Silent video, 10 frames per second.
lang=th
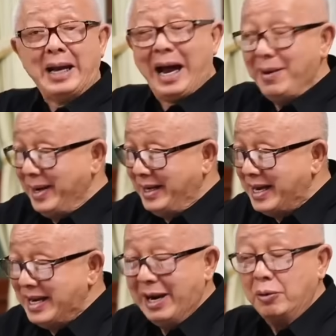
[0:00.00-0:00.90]
หายไปนิด
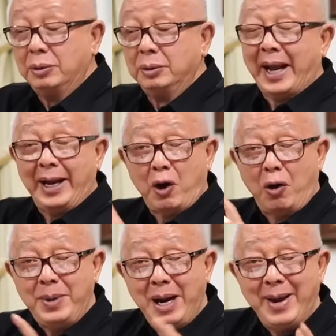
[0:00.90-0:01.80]
เดียวแต่ดอก
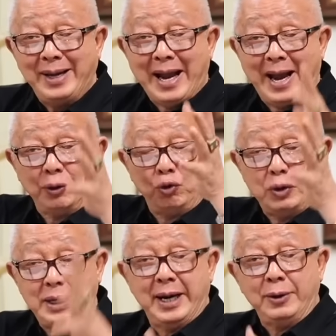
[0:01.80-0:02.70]
เบี้ยแม่งแดกอยู่ทุก
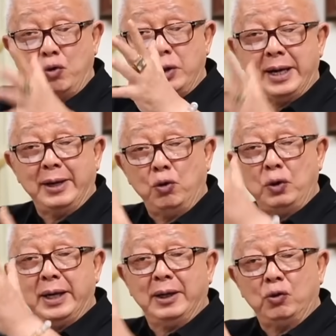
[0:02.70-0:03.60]
เดือนทุกเดือนทุก
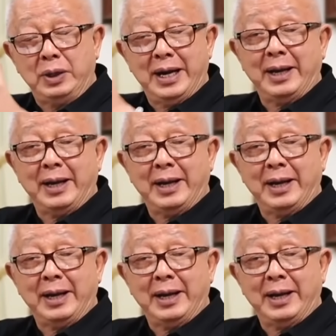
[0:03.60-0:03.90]
เดือนทุกเดือ